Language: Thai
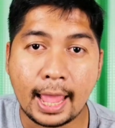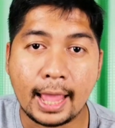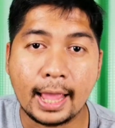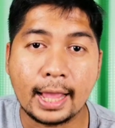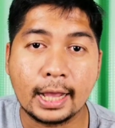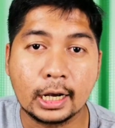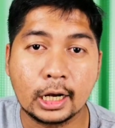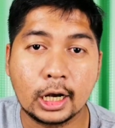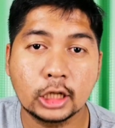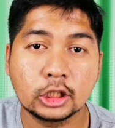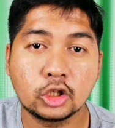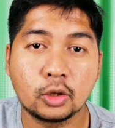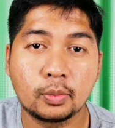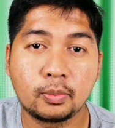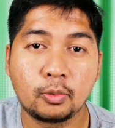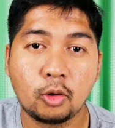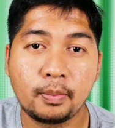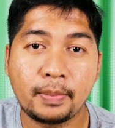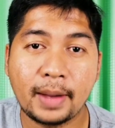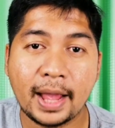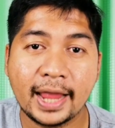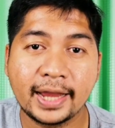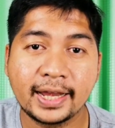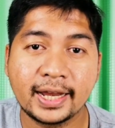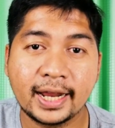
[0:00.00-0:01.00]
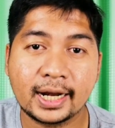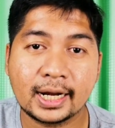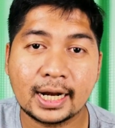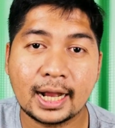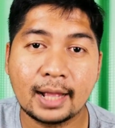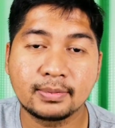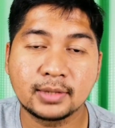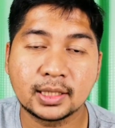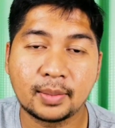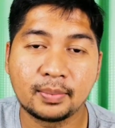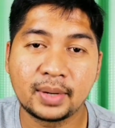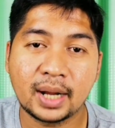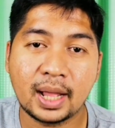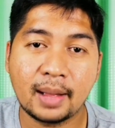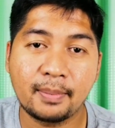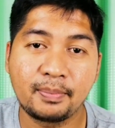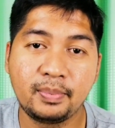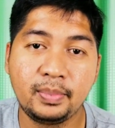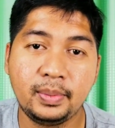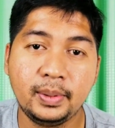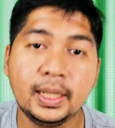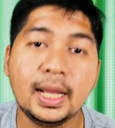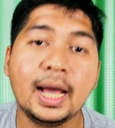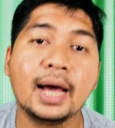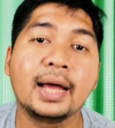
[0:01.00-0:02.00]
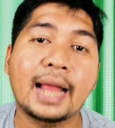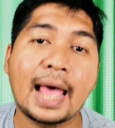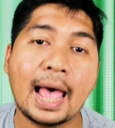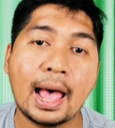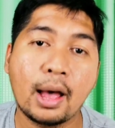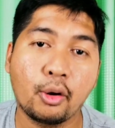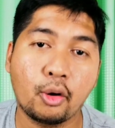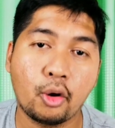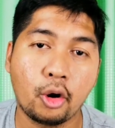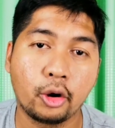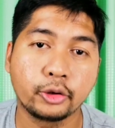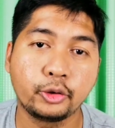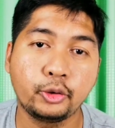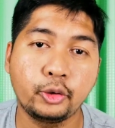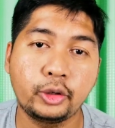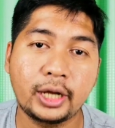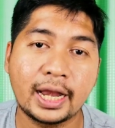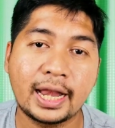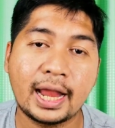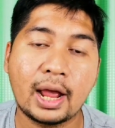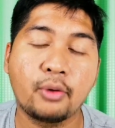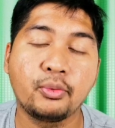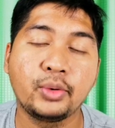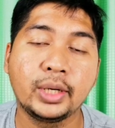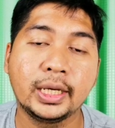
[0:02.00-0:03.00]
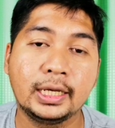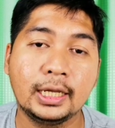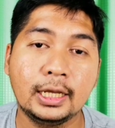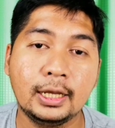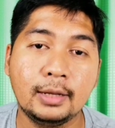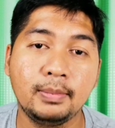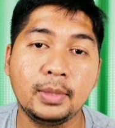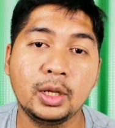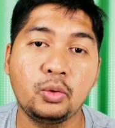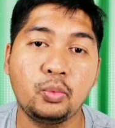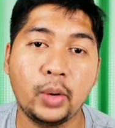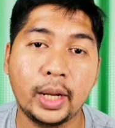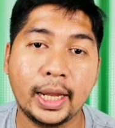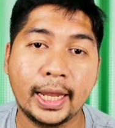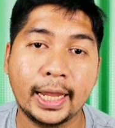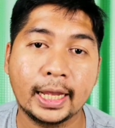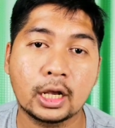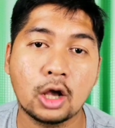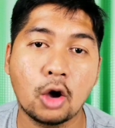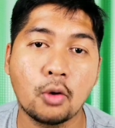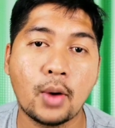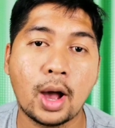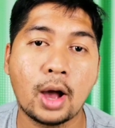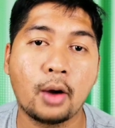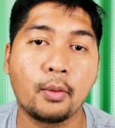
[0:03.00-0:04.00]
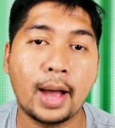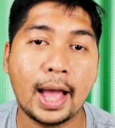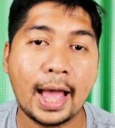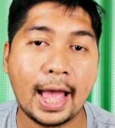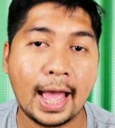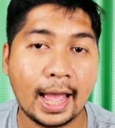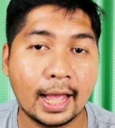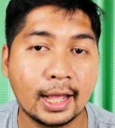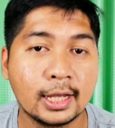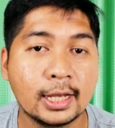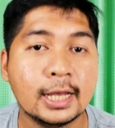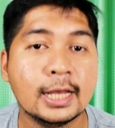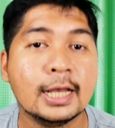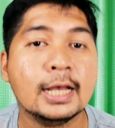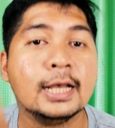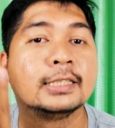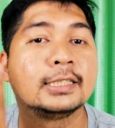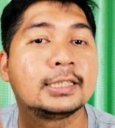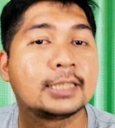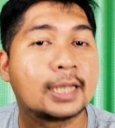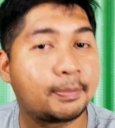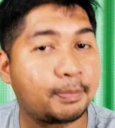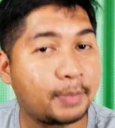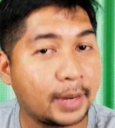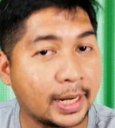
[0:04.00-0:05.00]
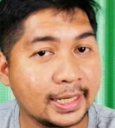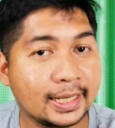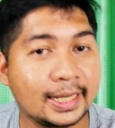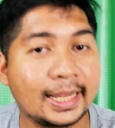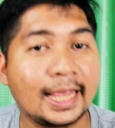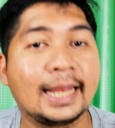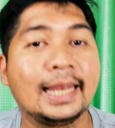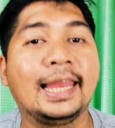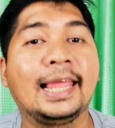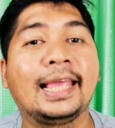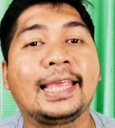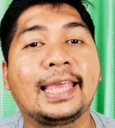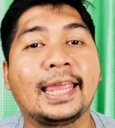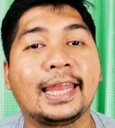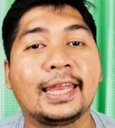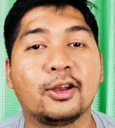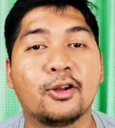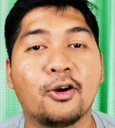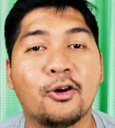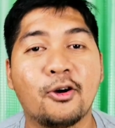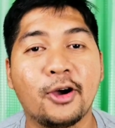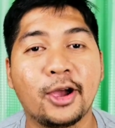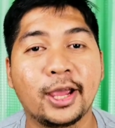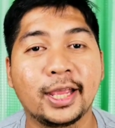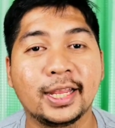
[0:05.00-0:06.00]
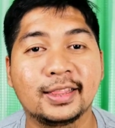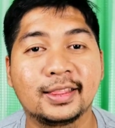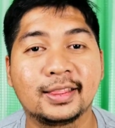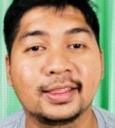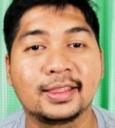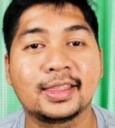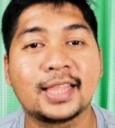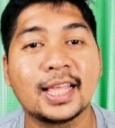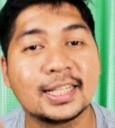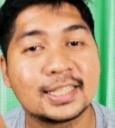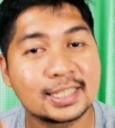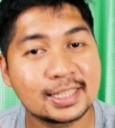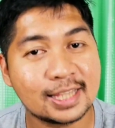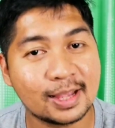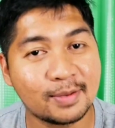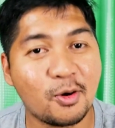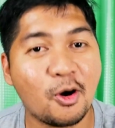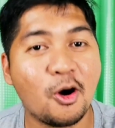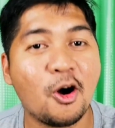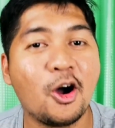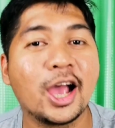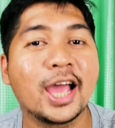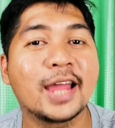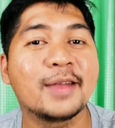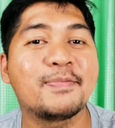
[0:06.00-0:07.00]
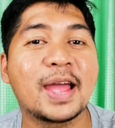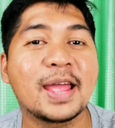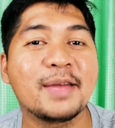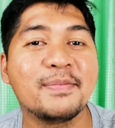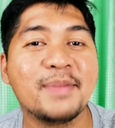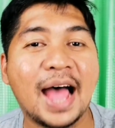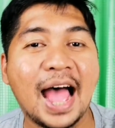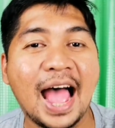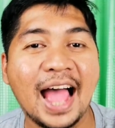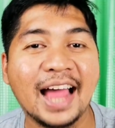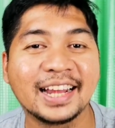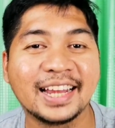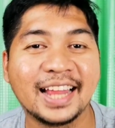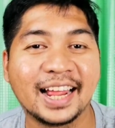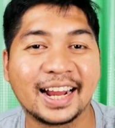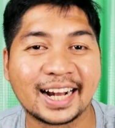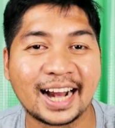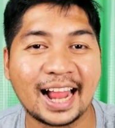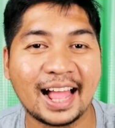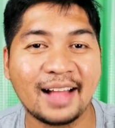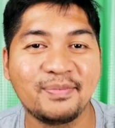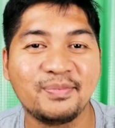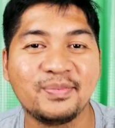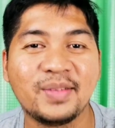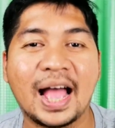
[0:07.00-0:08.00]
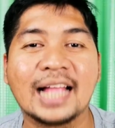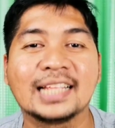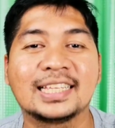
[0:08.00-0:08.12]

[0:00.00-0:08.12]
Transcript: อ่ะก็จบลงไปนะครับสำหรับเรื่องราวของยุทธนาวีที่มิดเวย์ก็หวังว่าจะเป็นกินเล็กกินน้อยติดสมองกันไปบ้างนะครับ